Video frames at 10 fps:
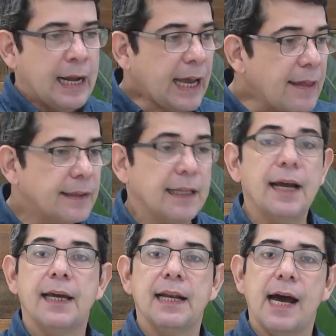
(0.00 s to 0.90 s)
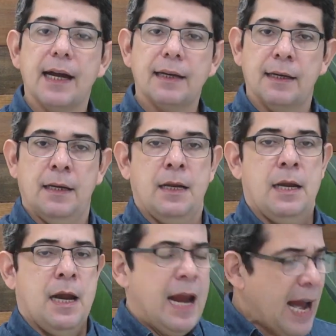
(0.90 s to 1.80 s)
quédate en Gerar.
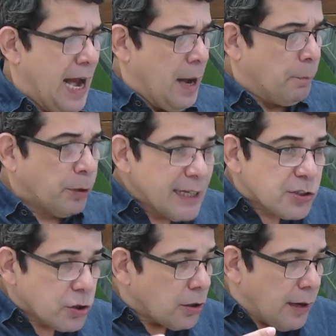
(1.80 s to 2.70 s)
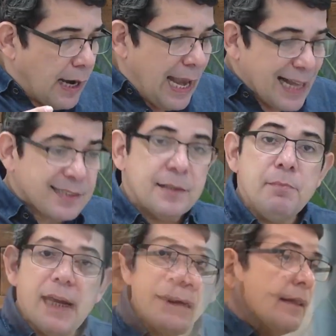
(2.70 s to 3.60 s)
Por eso la
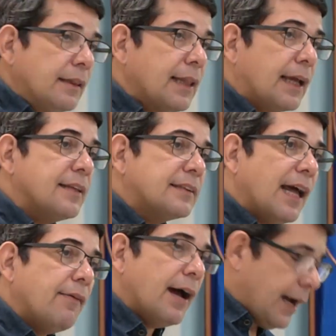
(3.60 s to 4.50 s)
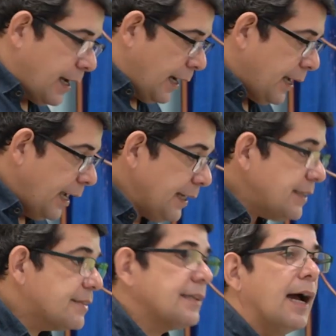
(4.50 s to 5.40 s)
simiente que estaba en
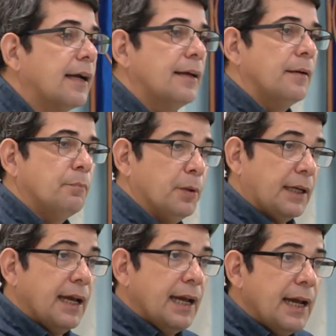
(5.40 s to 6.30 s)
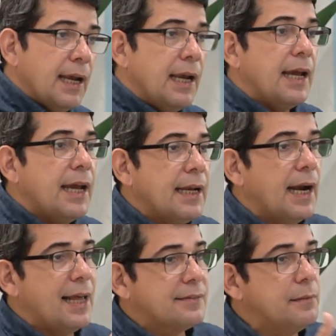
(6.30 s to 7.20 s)
Isaac, porque él
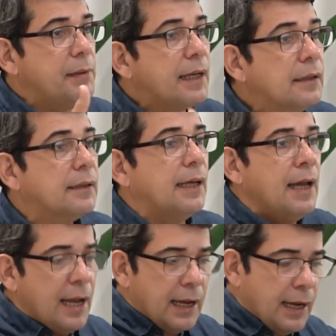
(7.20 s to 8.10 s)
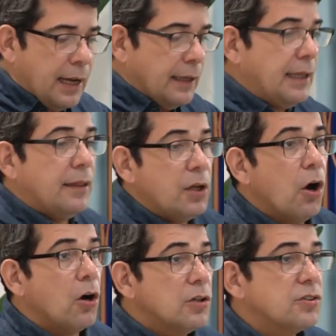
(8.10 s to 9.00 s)
era la simiente de
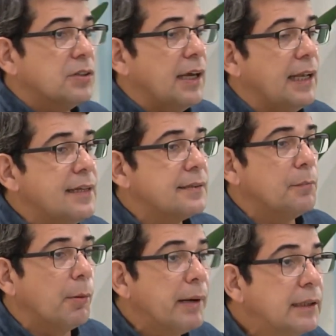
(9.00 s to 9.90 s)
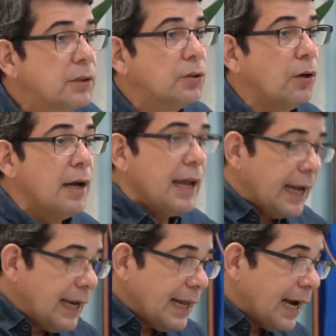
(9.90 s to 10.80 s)
Dios en ese momento,
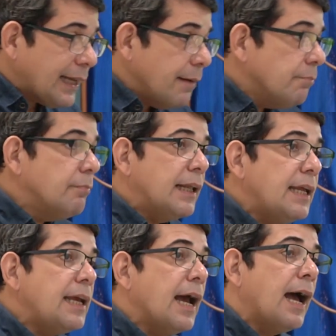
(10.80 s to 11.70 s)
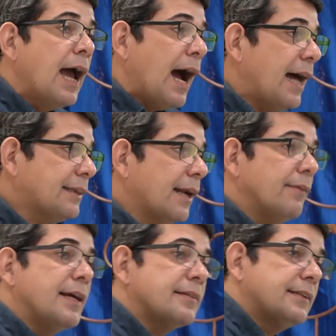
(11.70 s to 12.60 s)
él era quien venía a
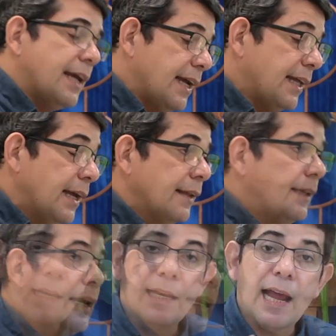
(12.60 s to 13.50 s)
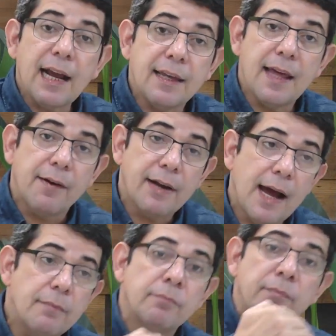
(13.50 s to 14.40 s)
través del linaje de
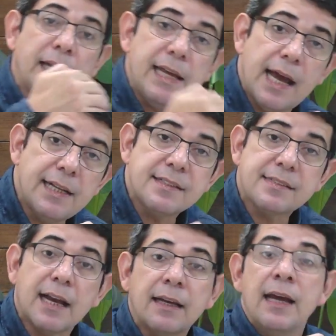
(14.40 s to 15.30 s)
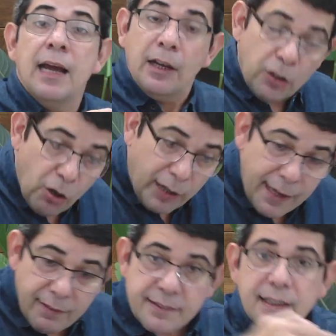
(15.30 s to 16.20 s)
Abraham, venía en Isaac, lo que
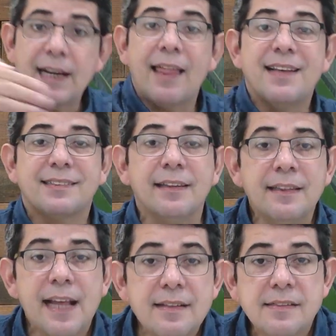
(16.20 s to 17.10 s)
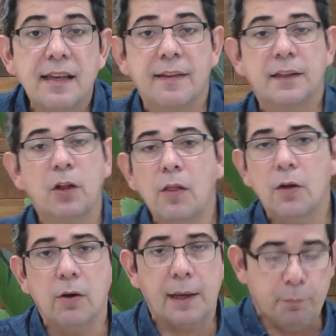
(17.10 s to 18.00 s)
iba a ser la descendencia de
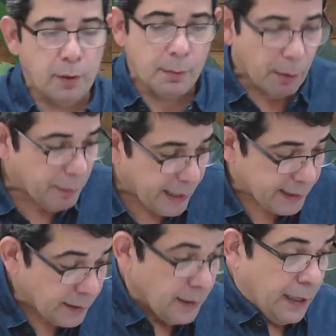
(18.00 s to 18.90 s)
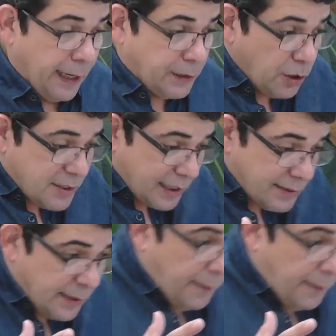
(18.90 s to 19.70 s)
todo lo que podemos ver. Entonces,